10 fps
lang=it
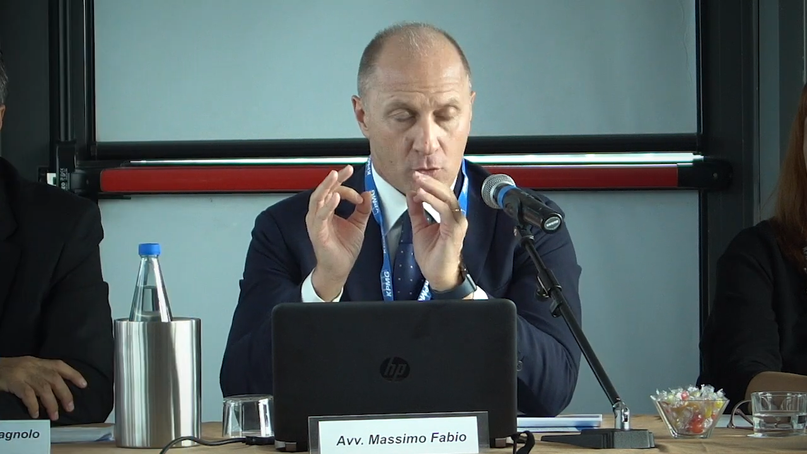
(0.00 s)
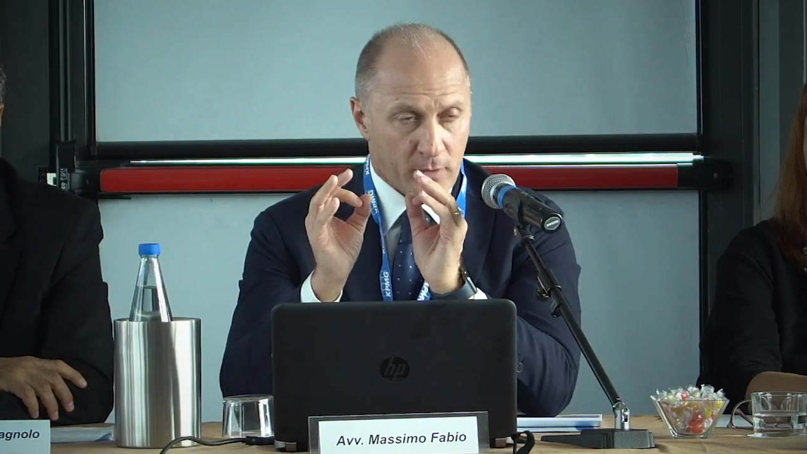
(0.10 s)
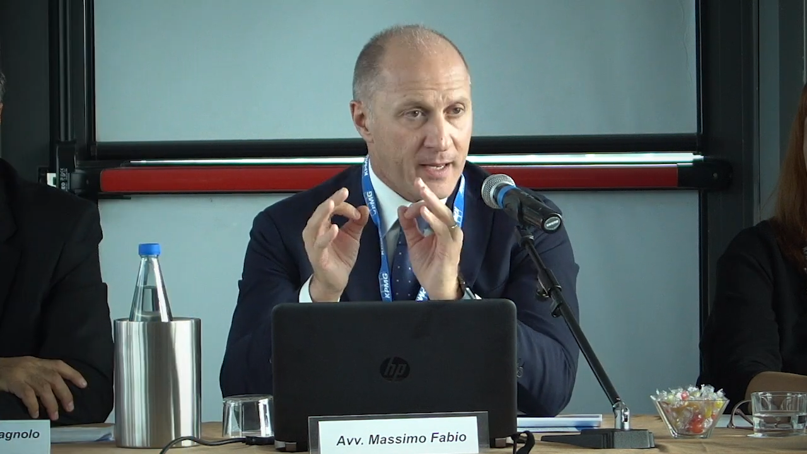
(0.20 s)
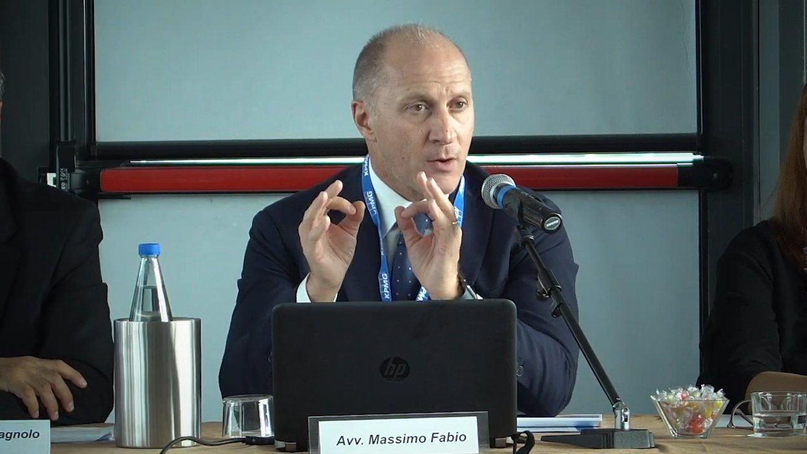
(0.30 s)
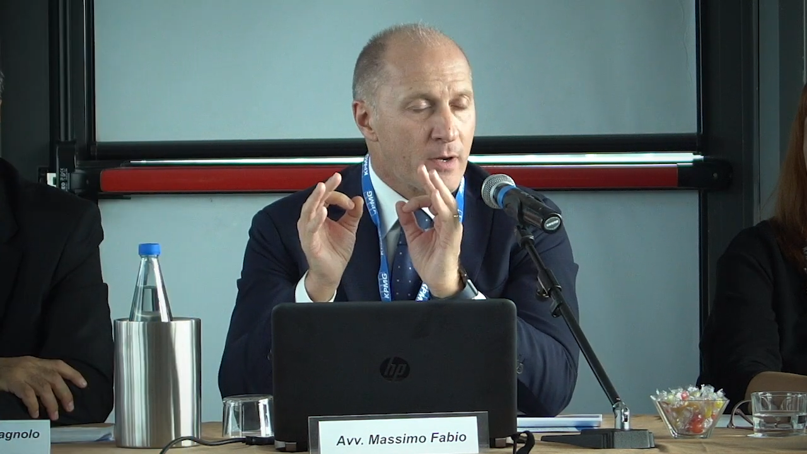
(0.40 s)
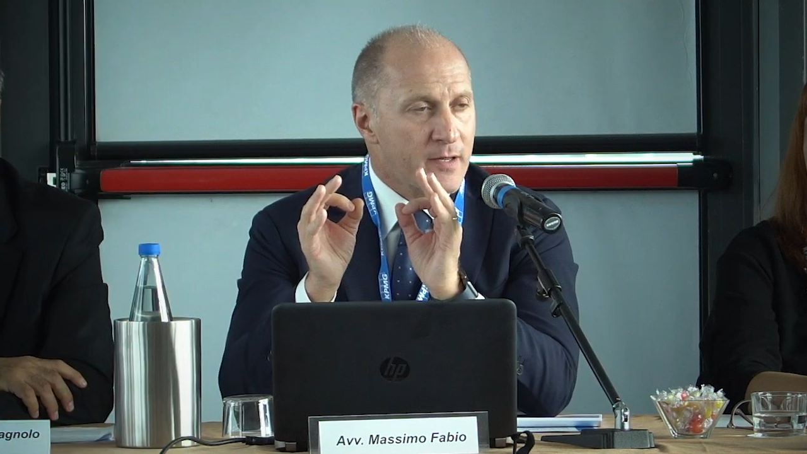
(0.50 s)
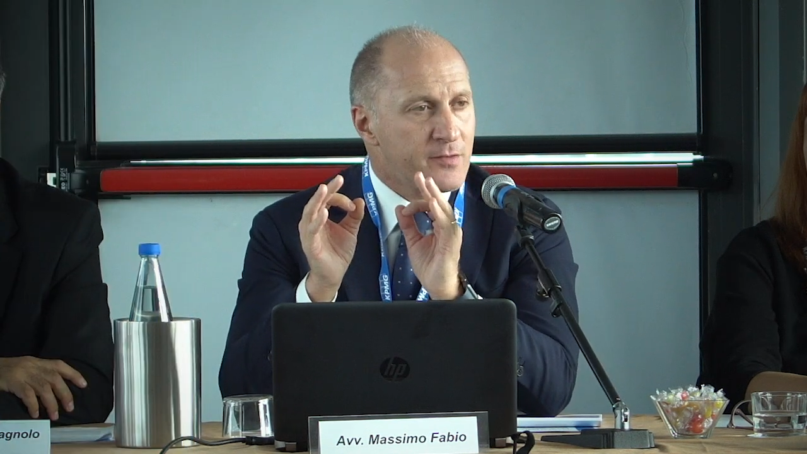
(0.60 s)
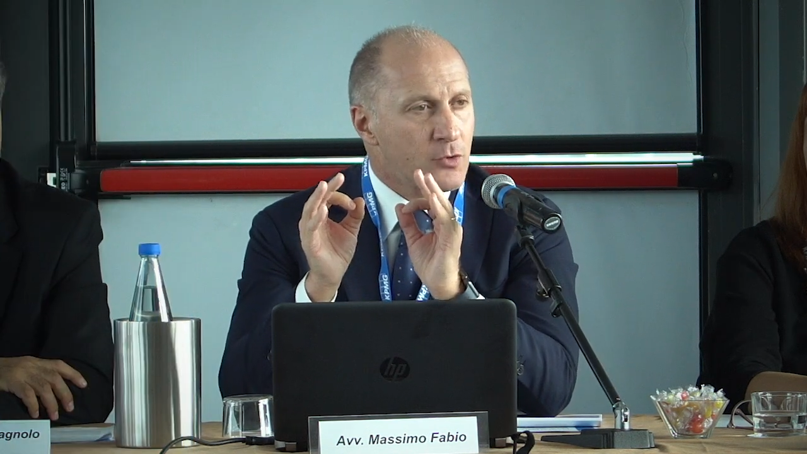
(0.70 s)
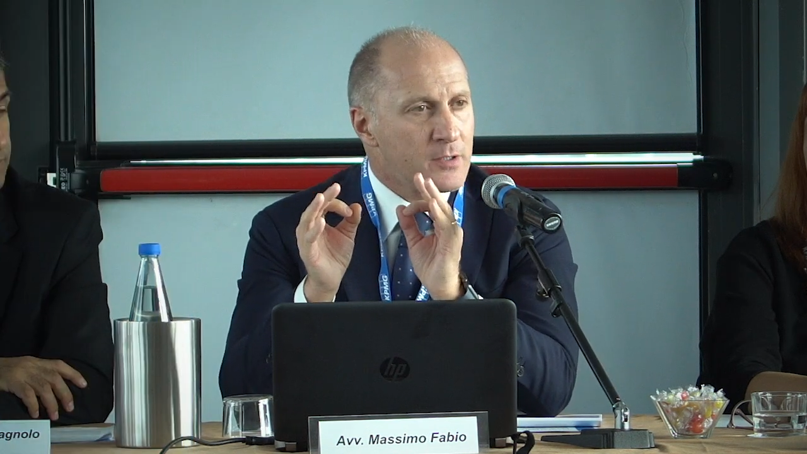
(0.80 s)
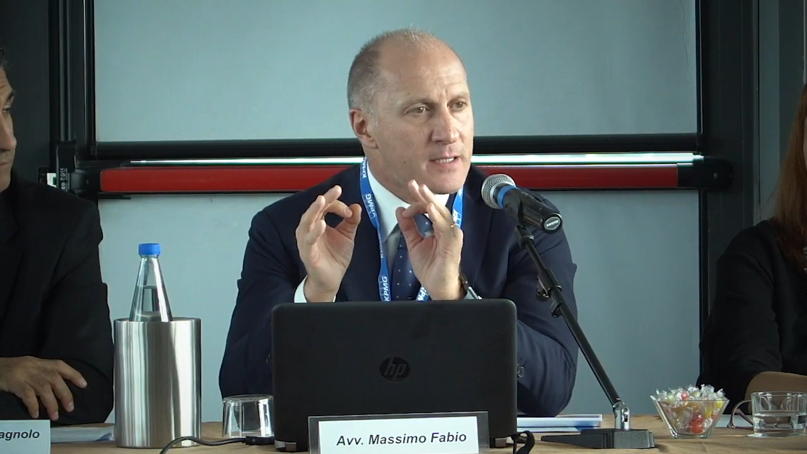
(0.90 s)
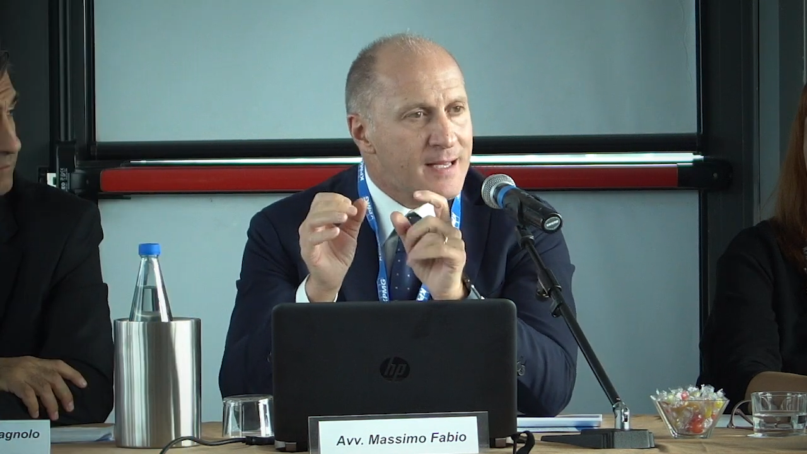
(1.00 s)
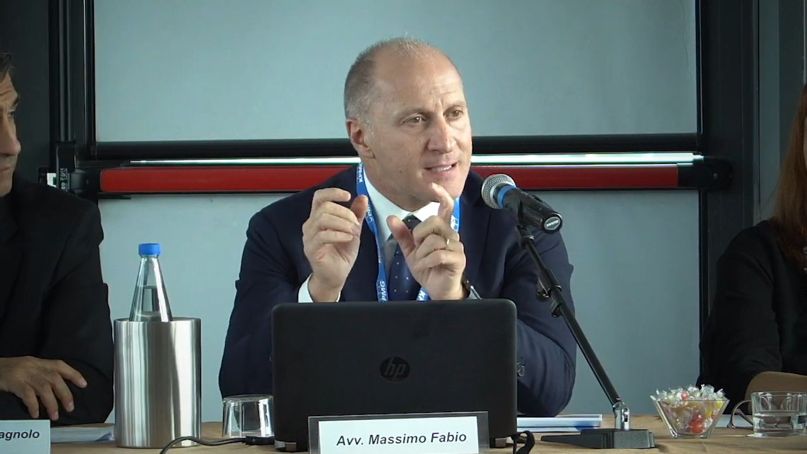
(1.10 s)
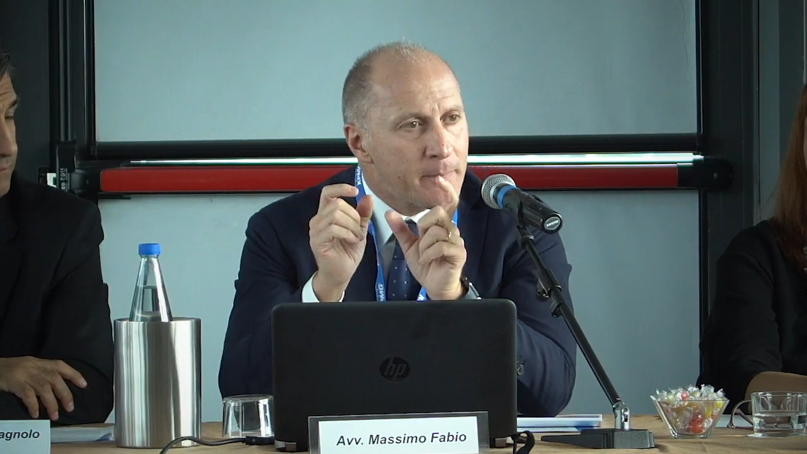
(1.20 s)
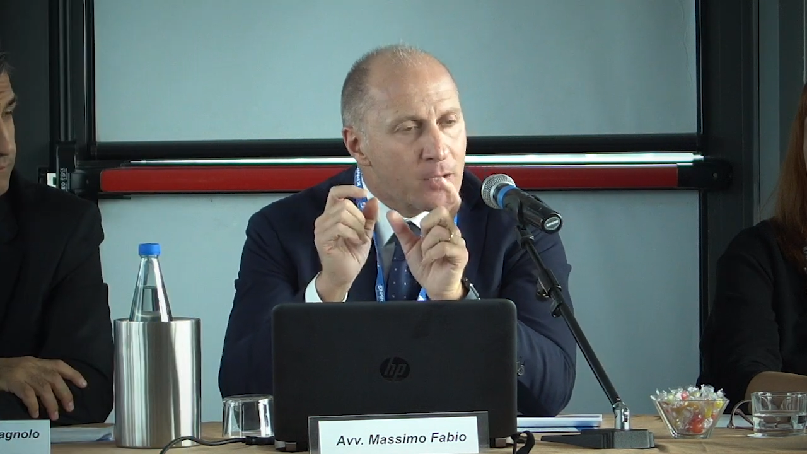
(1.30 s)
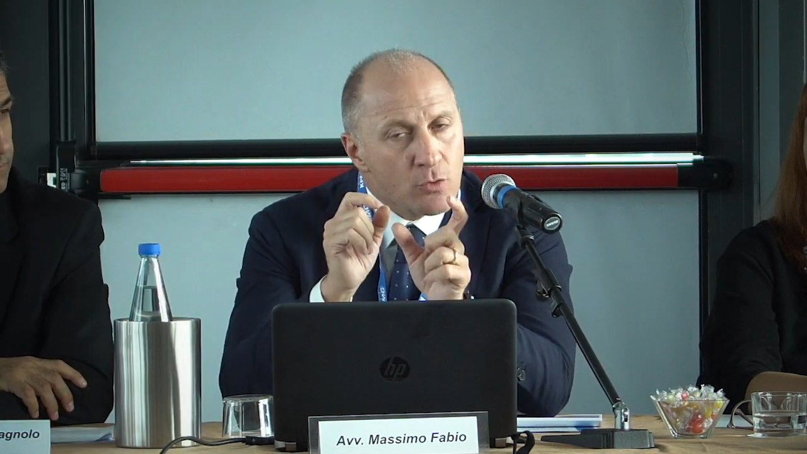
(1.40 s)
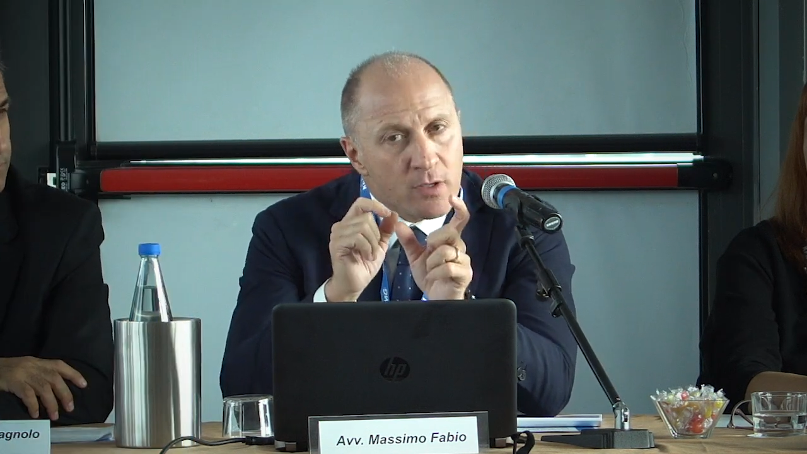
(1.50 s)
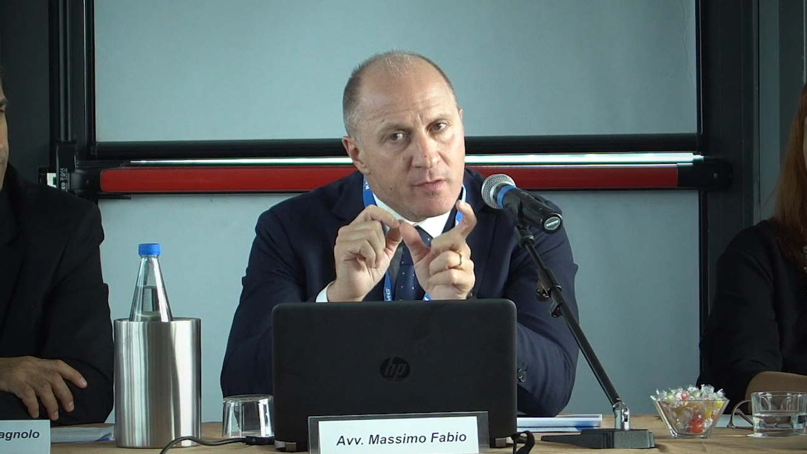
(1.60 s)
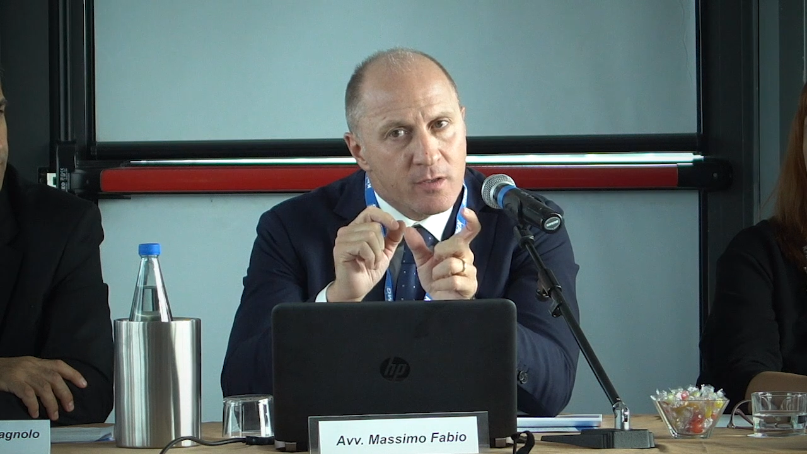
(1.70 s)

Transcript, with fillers: con regole che sono dettate per ogni